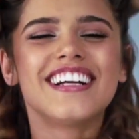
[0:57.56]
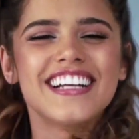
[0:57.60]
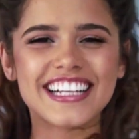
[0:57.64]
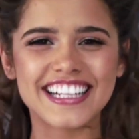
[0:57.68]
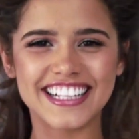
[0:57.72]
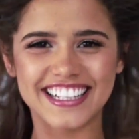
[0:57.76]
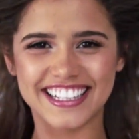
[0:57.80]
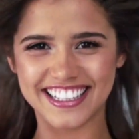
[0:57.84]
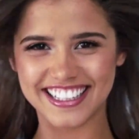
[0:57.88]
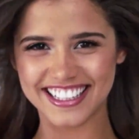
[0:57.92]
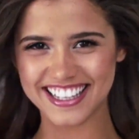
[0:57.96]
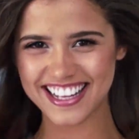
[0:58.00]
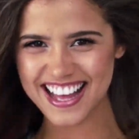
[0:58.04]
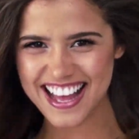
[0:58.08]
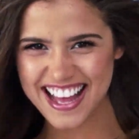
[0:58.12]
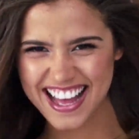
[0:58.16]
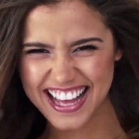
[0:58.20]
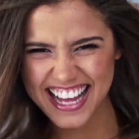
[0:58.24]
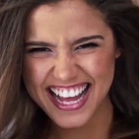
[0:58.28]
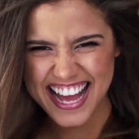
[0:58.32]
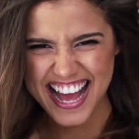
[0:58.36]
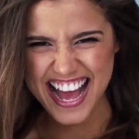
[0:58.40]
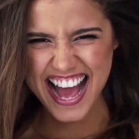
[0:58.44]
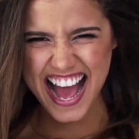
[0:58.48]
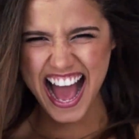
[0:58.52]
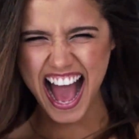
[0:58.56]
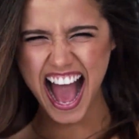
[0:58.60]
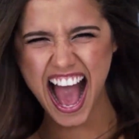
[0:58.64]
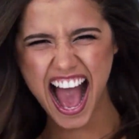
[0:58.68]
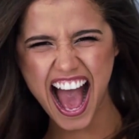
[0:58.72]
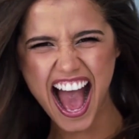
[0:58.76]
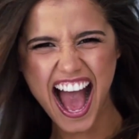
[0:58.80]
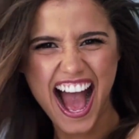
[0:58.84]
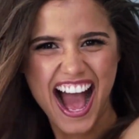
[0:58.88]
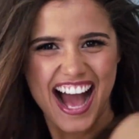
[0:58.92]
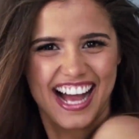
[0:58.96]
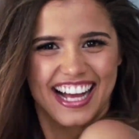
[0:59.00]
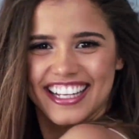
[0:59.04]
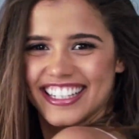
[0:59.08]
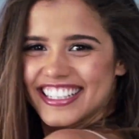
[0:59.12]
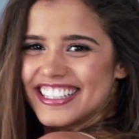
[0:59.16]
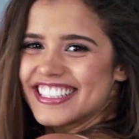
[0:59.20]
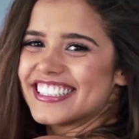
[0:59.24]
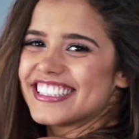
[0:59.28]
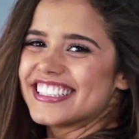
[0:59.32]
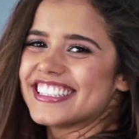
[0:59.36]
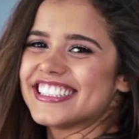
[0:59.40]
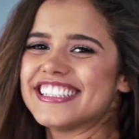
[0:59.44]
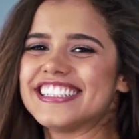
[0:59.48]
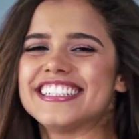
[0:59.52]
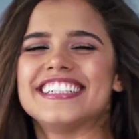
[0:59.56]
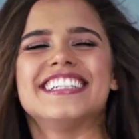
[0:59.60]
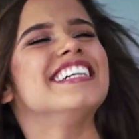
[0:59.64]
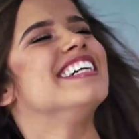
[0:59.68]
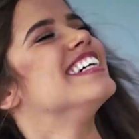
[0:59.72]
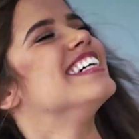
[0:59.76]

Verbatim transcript: os nossos cabelos. E